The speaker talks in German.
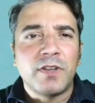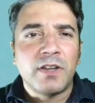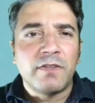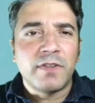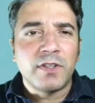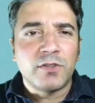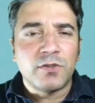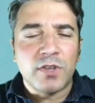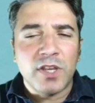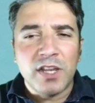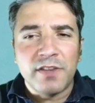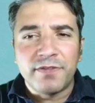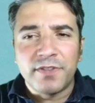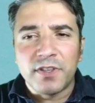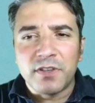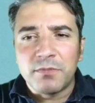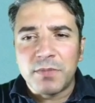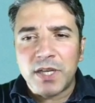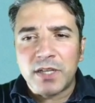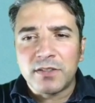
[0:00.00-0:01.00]
haben wir zur Hälfte
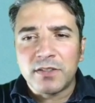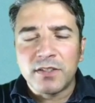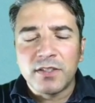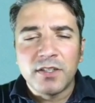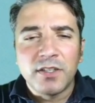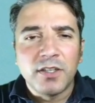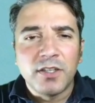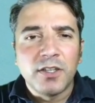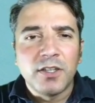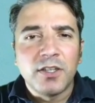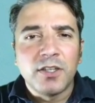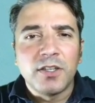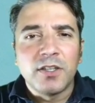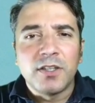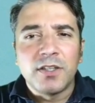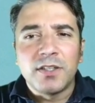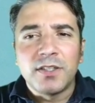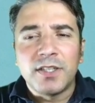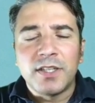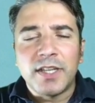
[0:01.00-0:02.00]
gemacht,
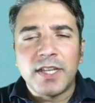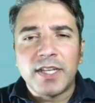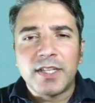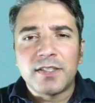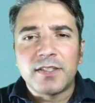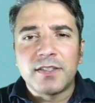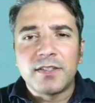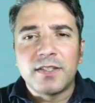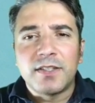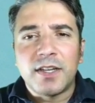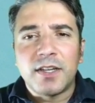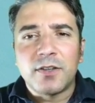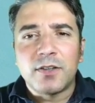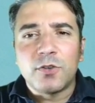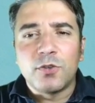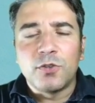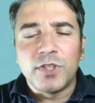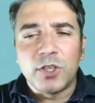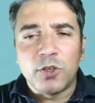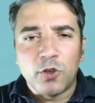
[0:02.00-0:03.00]
den ersten Tag
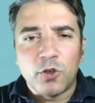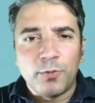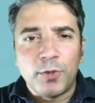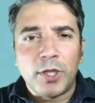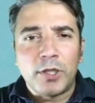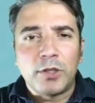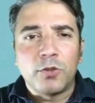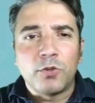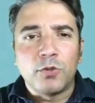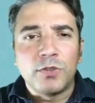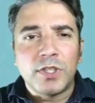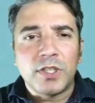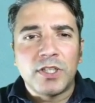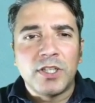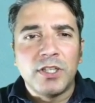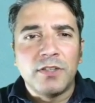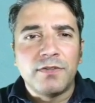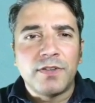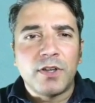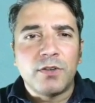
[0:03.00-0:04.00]
und den kompletten
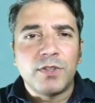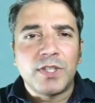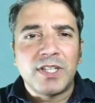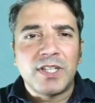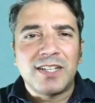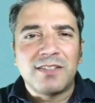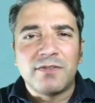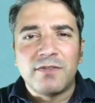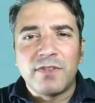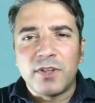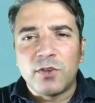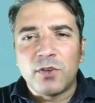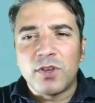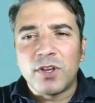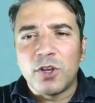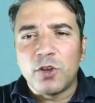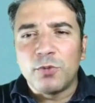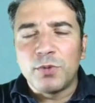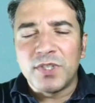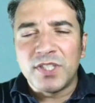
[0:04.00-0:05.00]
Unterkiefer. Und dann hatten wir noch,
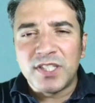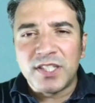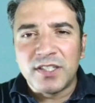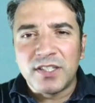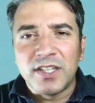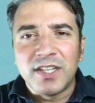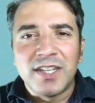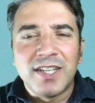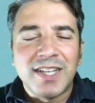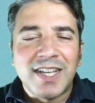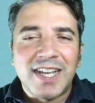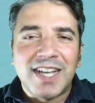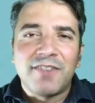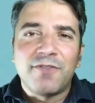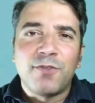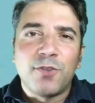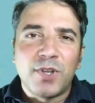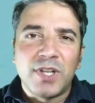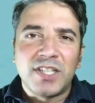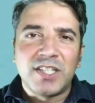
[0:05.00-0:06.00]
glaube ich,
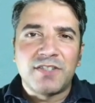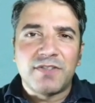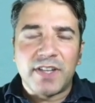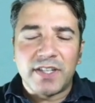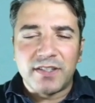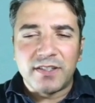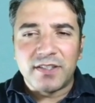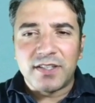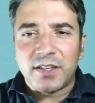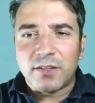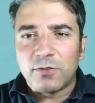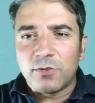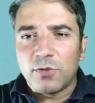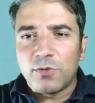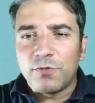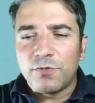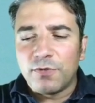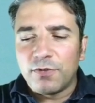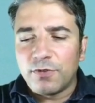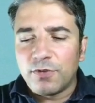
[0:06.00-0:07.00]
für den zweiten Tag noch,
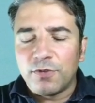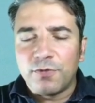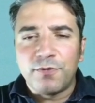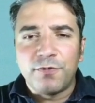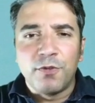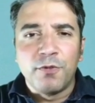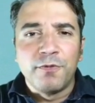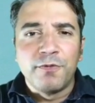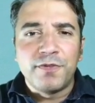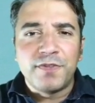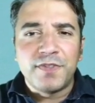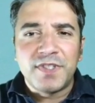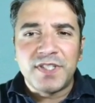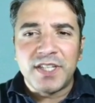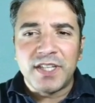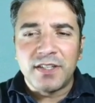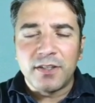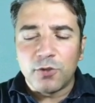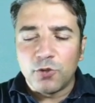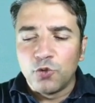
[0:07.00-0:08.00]
noch fünf
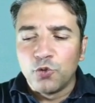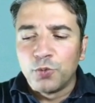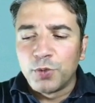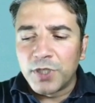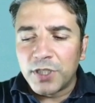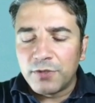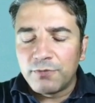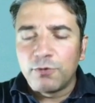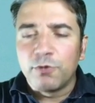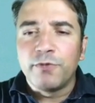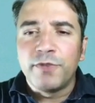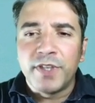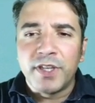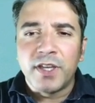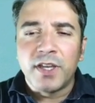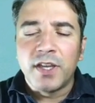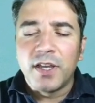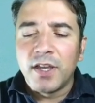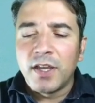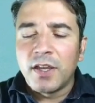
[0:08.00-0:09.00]
Zähne übrig, wo
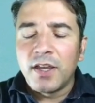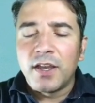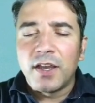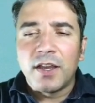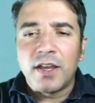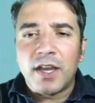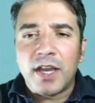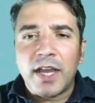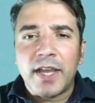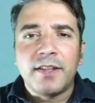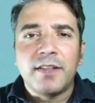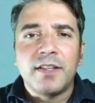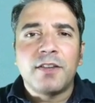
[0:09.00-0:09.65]
wir einen